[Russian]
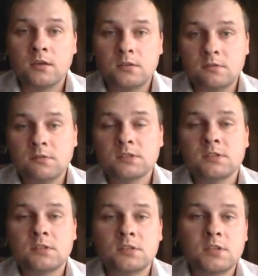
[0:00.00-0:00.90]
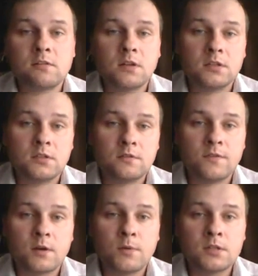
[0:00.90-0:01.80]
Если вас заинтересовала эта
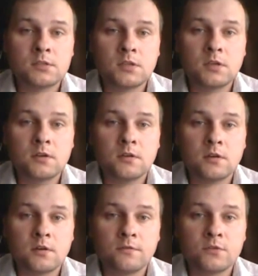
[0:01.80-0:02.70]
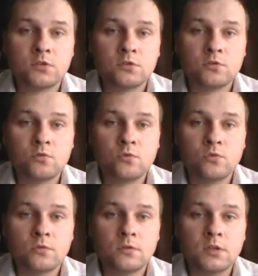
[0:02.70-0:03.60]
информация, э,
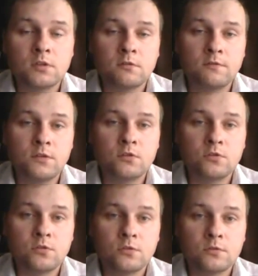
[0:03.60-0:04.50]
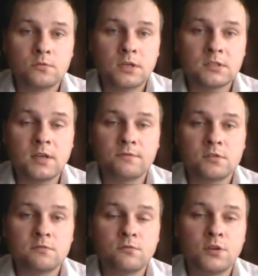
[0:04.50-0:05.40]
внизу этого видео
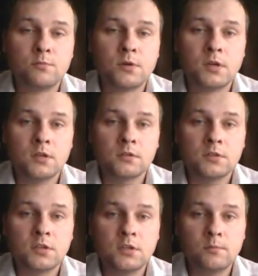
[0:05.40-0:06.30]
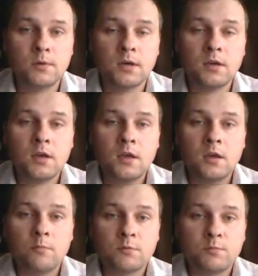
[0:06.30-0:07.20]
оставьте свой e-mail и имя,
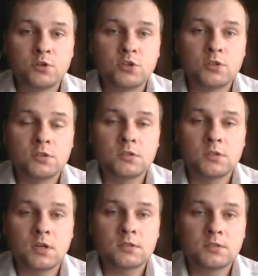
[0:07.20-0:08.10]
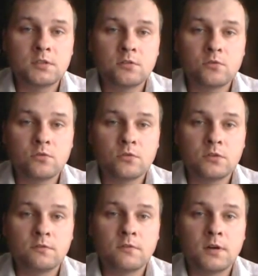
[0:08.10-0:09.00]
подпишитесь на рассылку
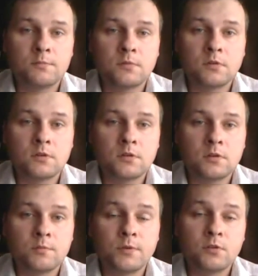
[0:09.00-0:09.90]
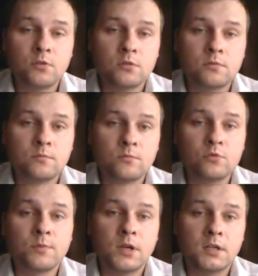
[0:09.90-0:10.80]
и вам э, придет,
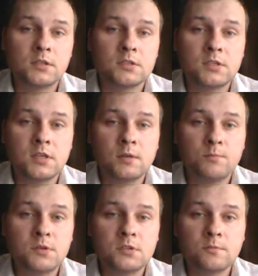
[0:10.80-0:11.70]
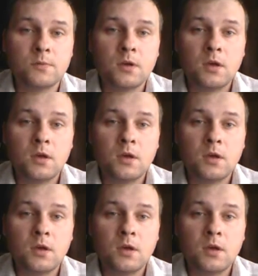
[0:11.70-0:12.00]
будет приходить серия писем.